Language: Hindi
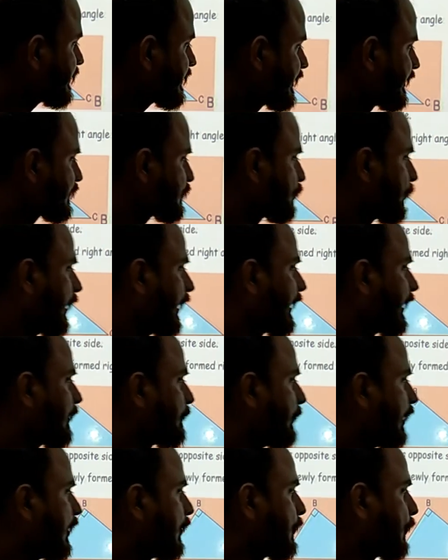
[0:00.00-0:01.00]
बी सी स्क्वायर
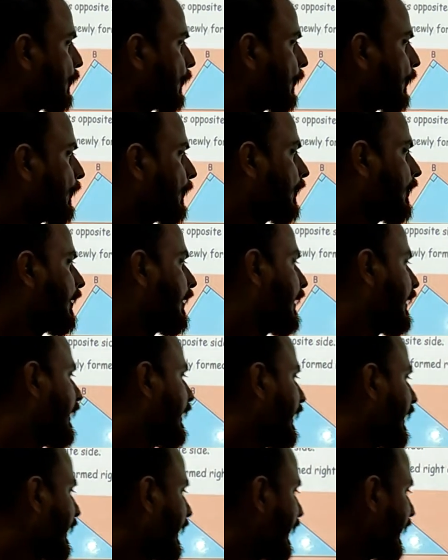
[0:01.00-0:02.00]
इक्वल टू
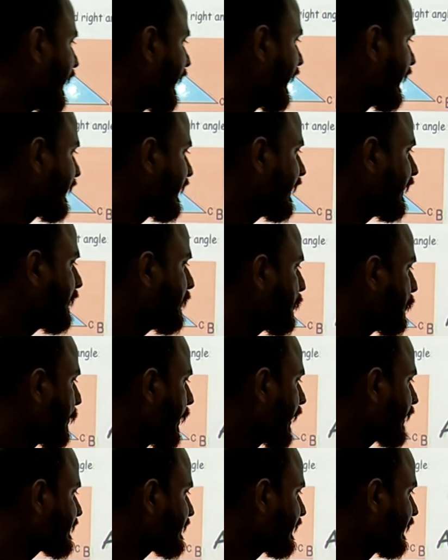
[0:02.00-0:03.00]
ए डी इंटू
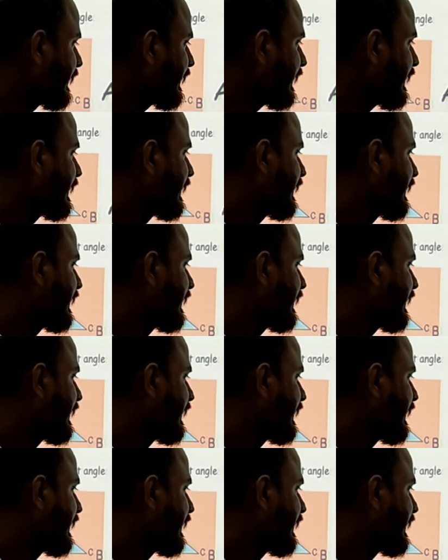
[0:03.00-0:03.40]
ए सी